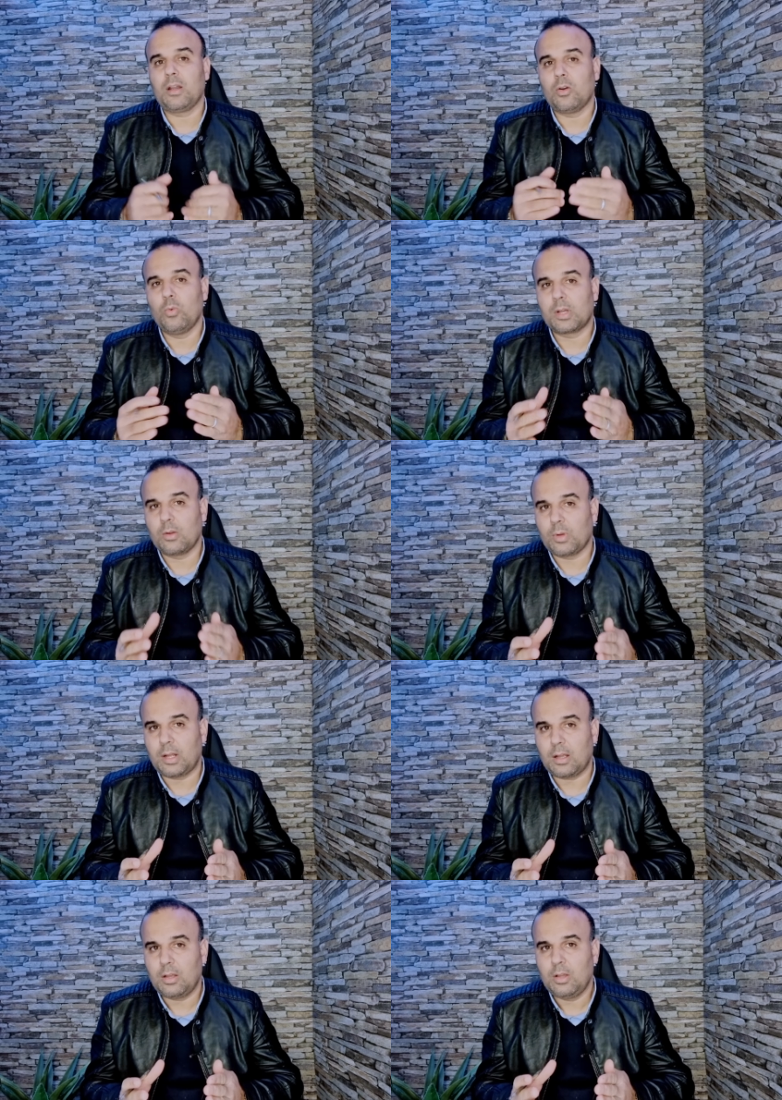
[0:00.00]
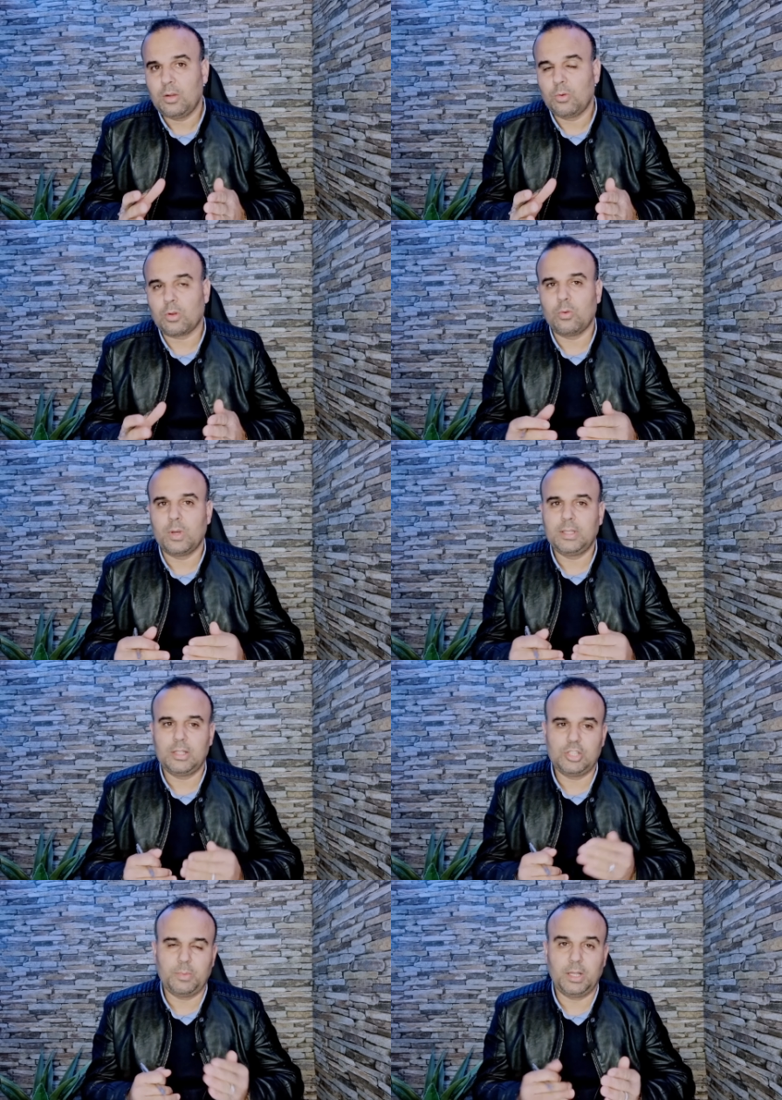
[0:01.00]
لقوه الوراق والقوه
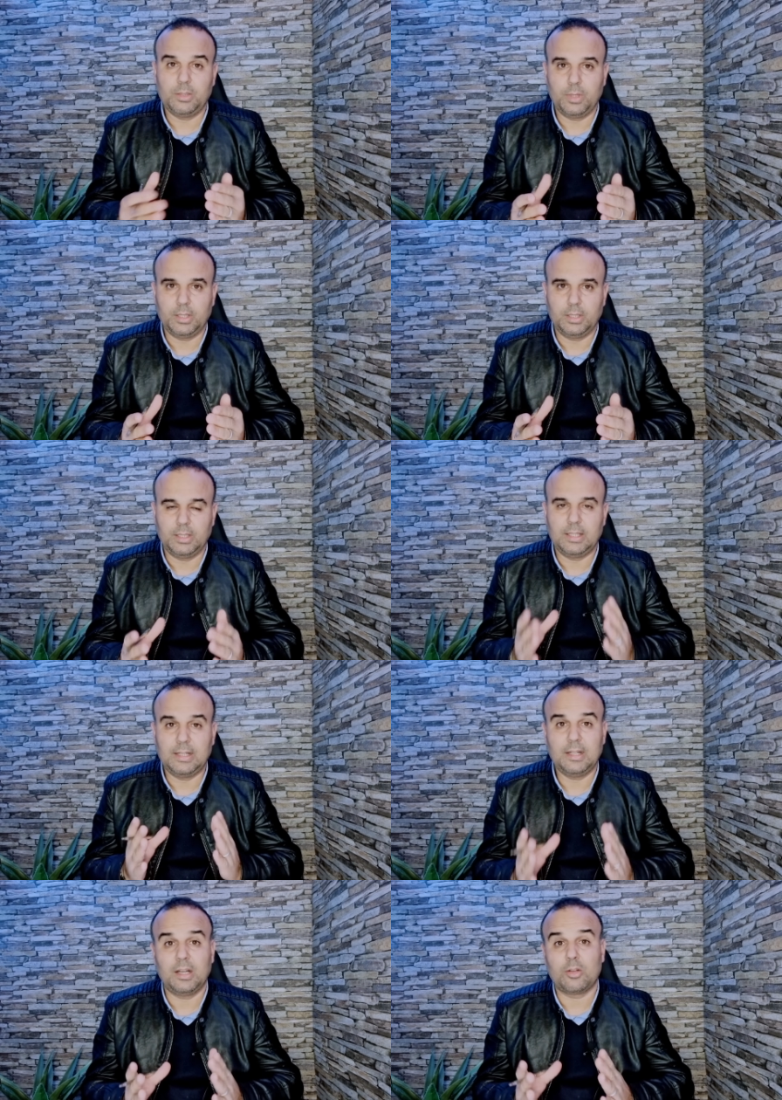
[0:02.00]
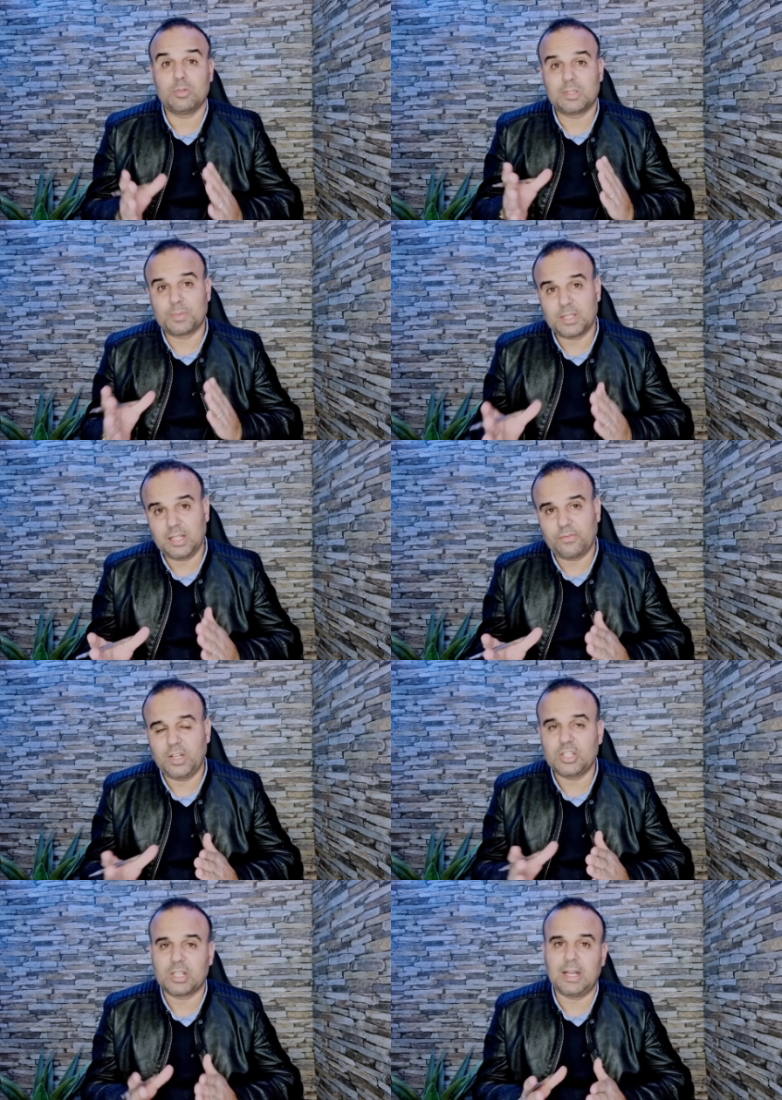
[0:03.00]
ديال جيب هذه وهذه اذا هنا يكون التبسيط في
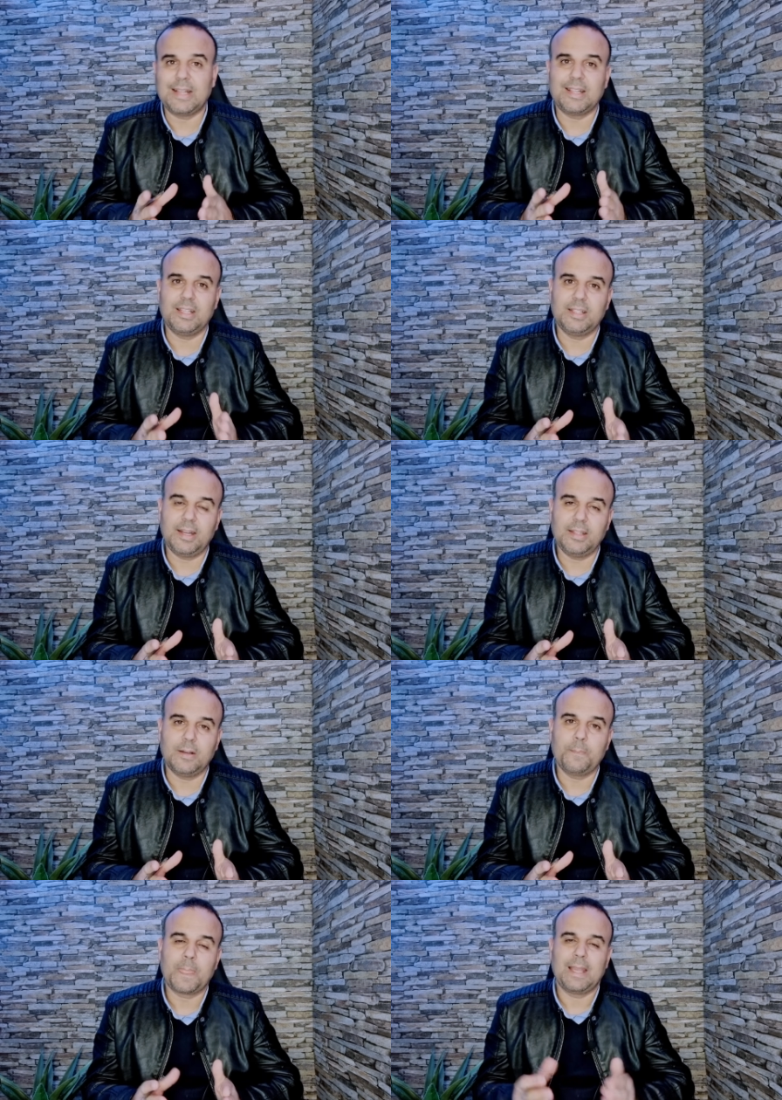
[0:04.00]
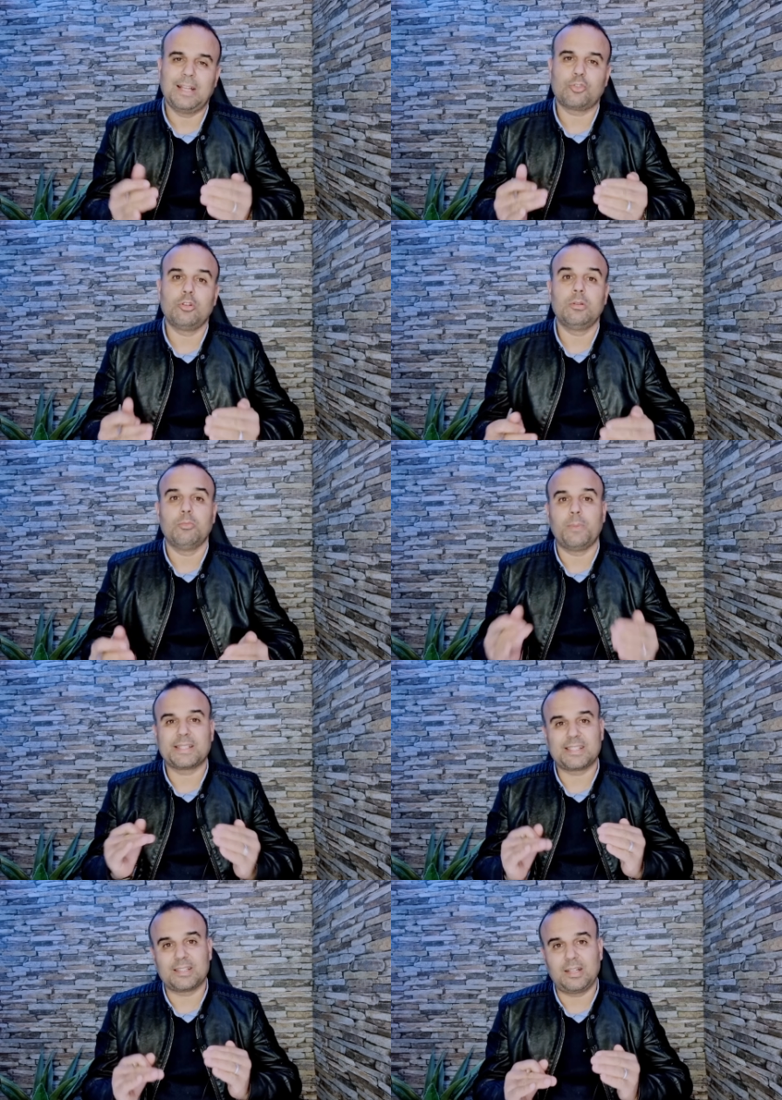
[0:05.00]
الاجراءات الاداريه غتكون
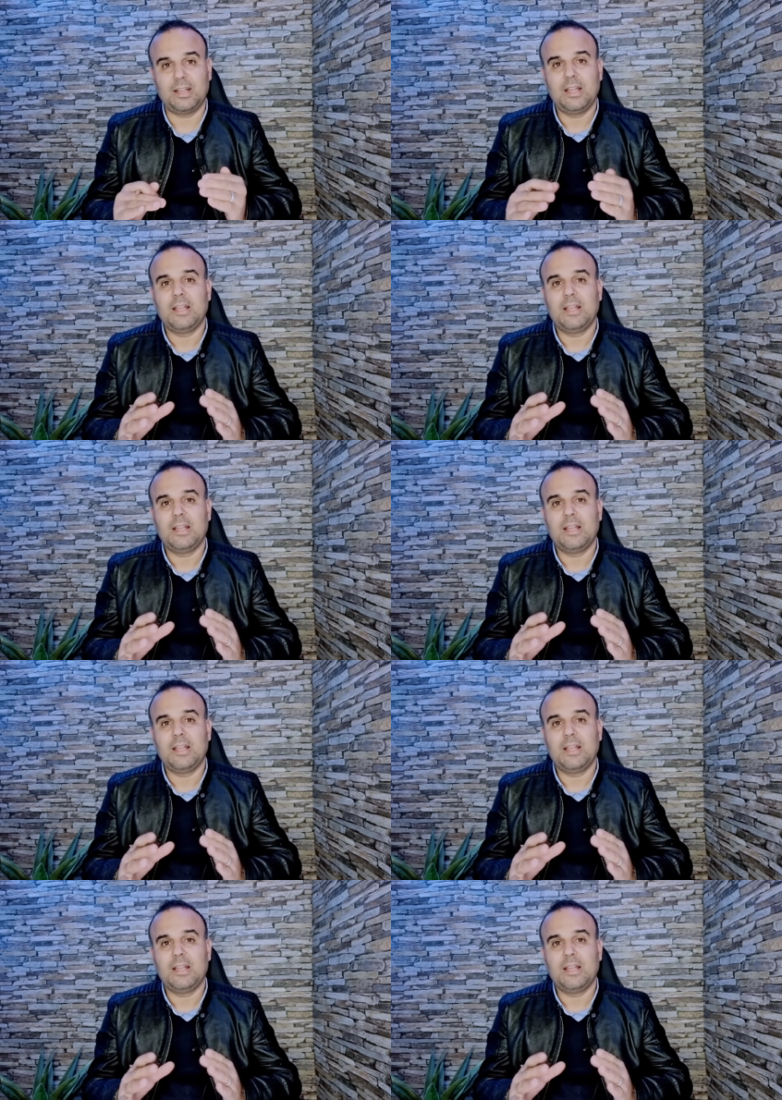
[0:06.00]
مبسطه